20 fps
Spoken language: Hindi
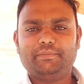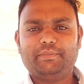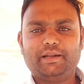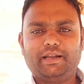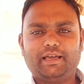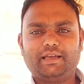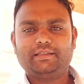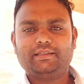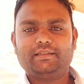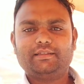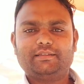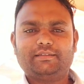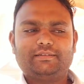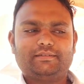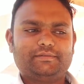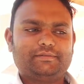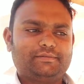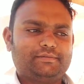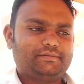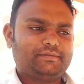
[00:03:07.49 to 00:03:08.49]
पेड़ा तो
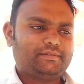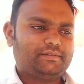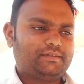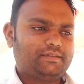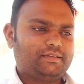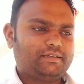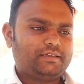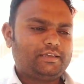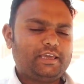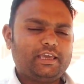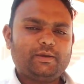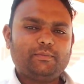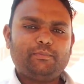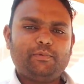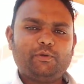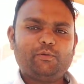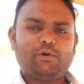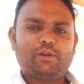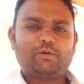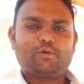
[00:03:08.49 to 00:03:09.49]
बनता किस चीज़ से ये
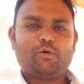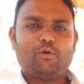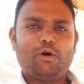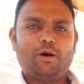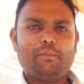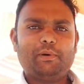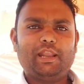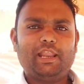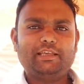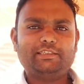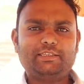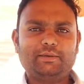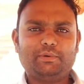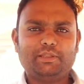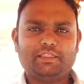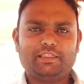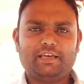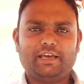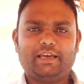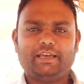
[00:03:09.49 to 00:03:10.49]
प्योर खोआ मलाई से
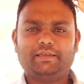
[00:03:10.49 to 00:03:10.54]
बनता